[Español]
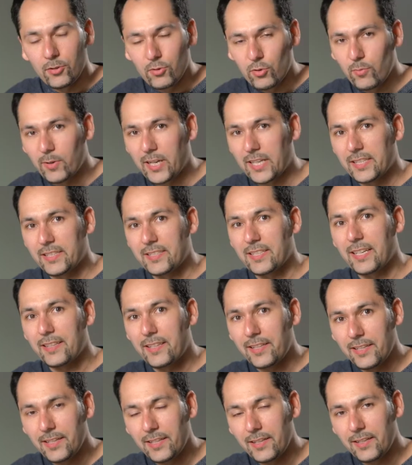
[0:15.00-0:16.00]
su
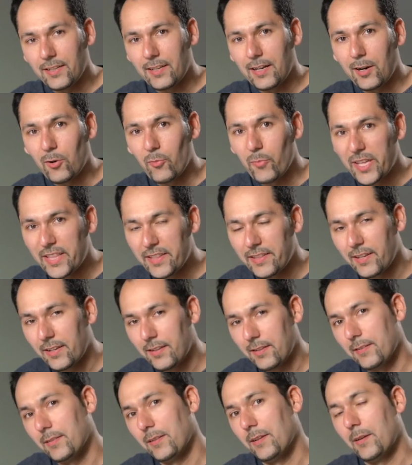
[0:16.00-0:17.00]
backscattering
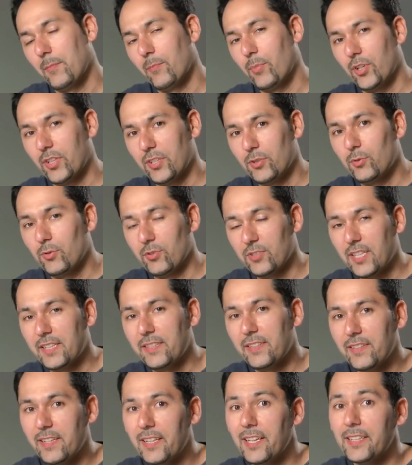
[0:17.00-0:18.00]
aumenta porque su
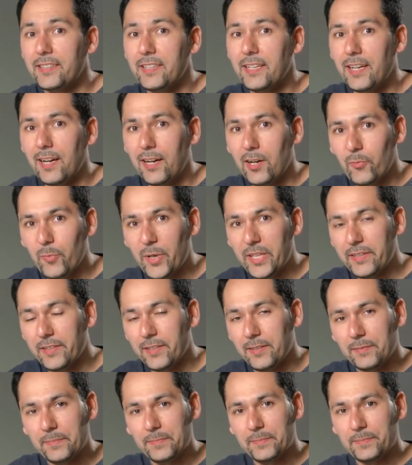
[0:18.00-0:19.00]
constante dieléctrica
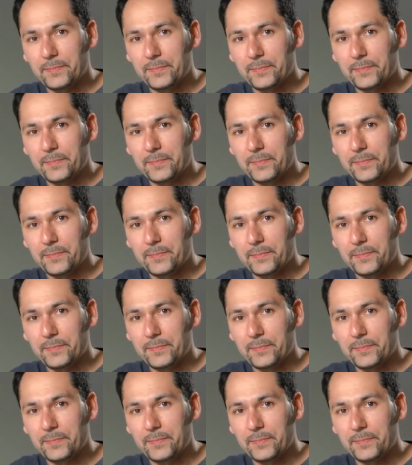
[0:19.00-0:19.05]
aumenta.